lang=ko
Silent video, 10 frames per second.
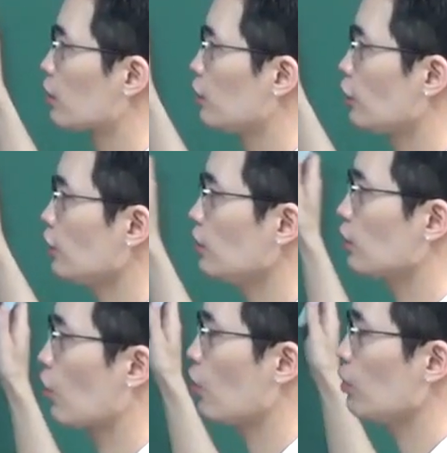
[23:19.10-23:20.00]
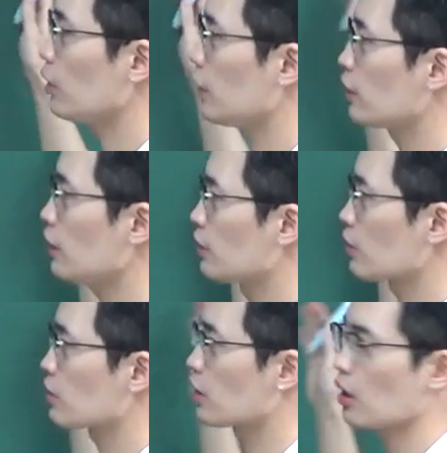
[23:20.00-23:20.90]
그는 더 인기
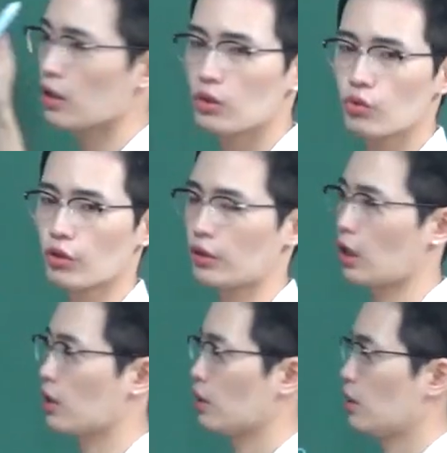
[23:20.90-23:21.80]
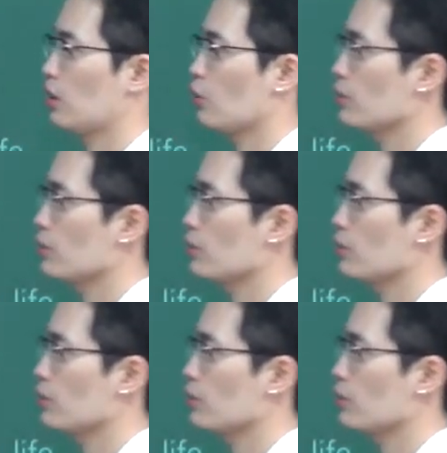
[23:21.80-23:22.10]
있어지게 되었다 라고